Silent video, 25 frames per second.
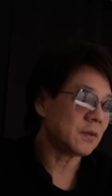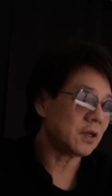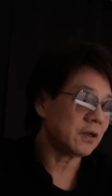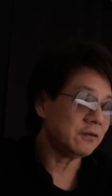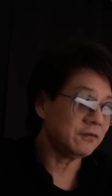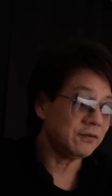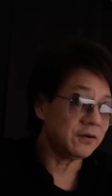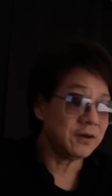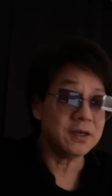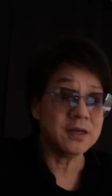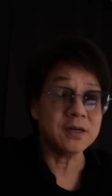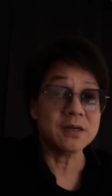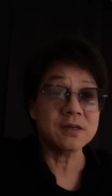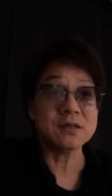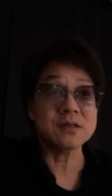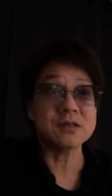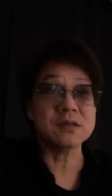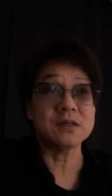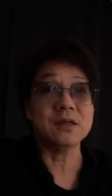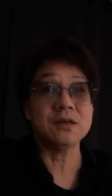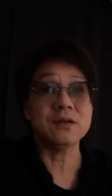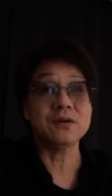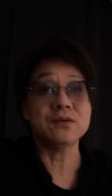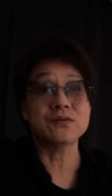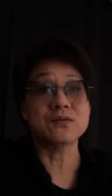非常值
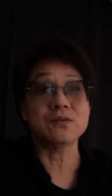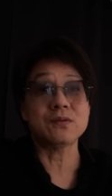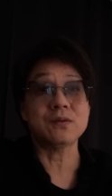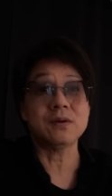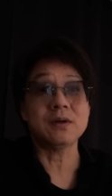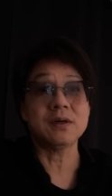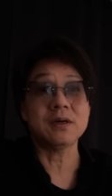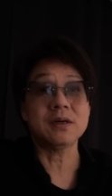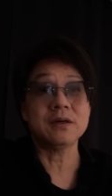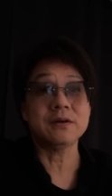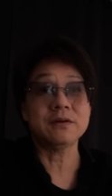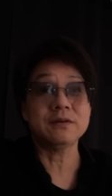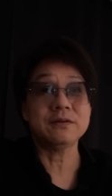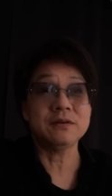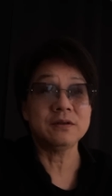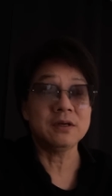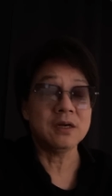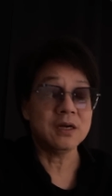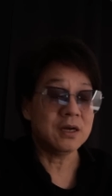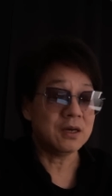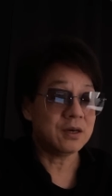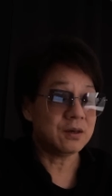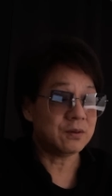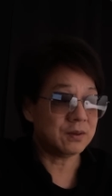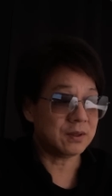得一说。
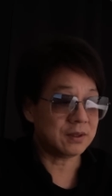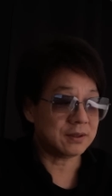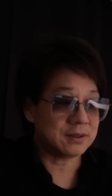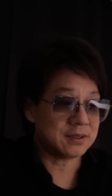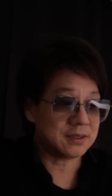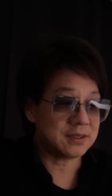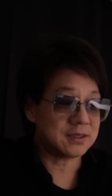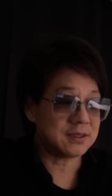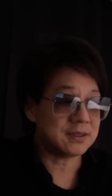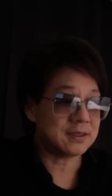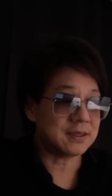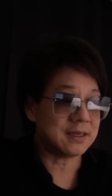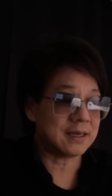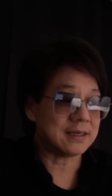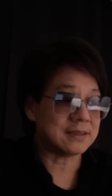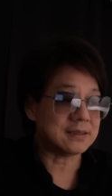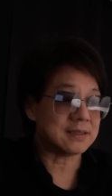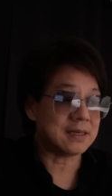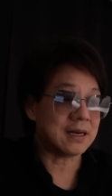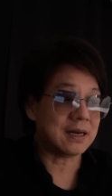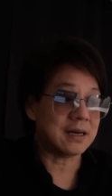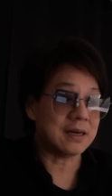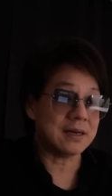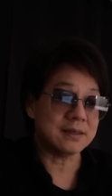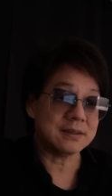我要提醒大
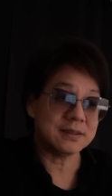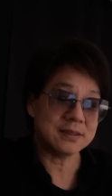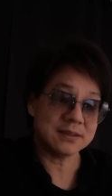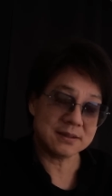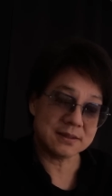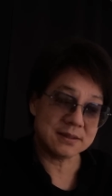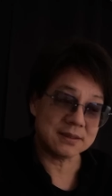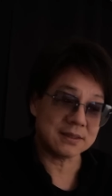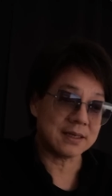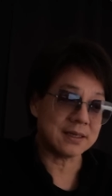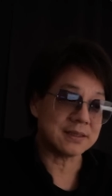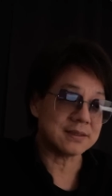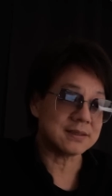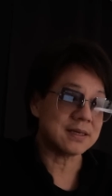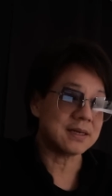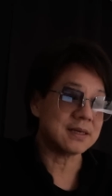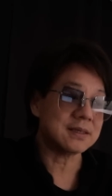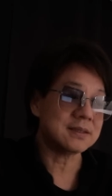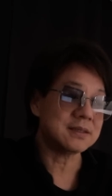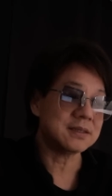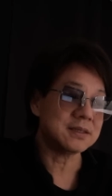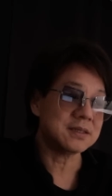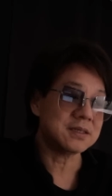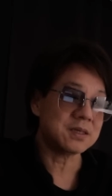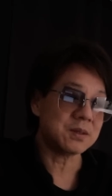家啊，提醒大家，
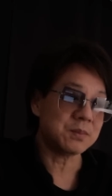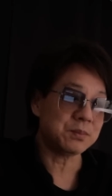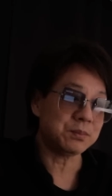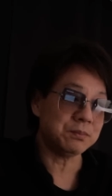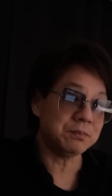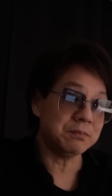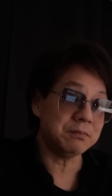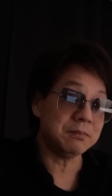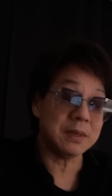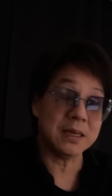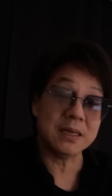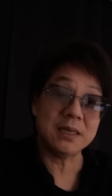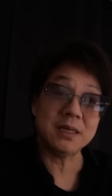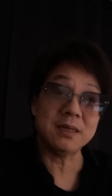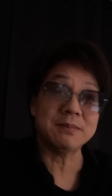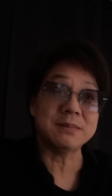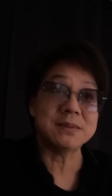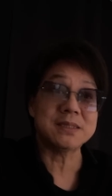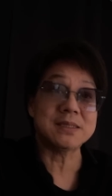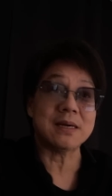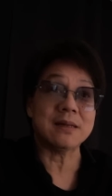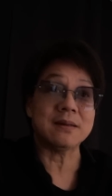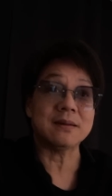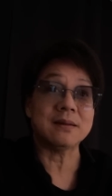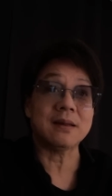这个事没那么
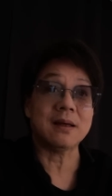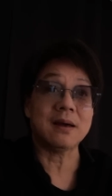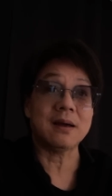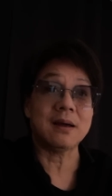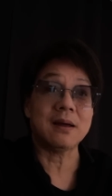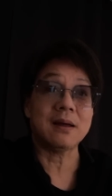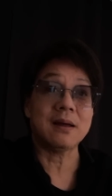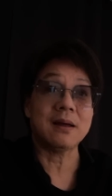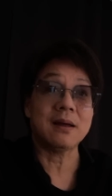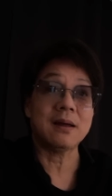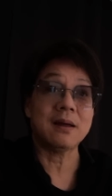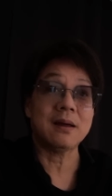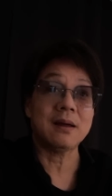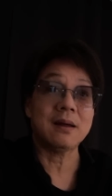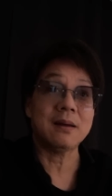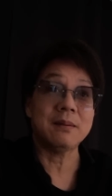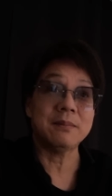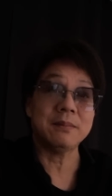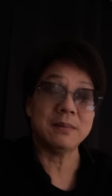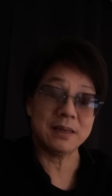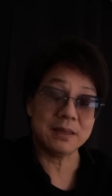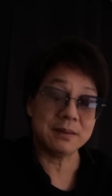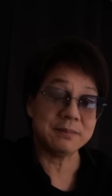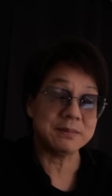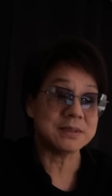简单，
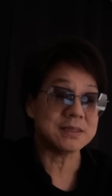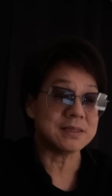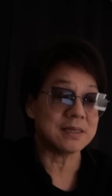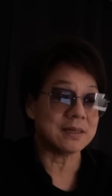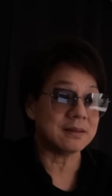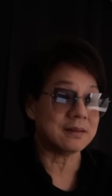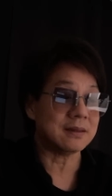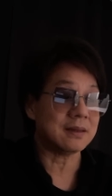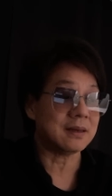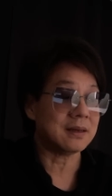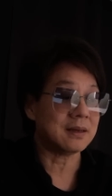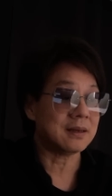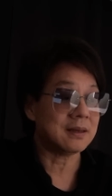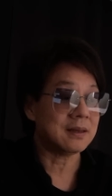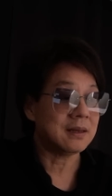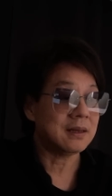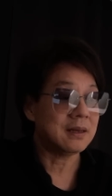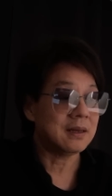没那么简单，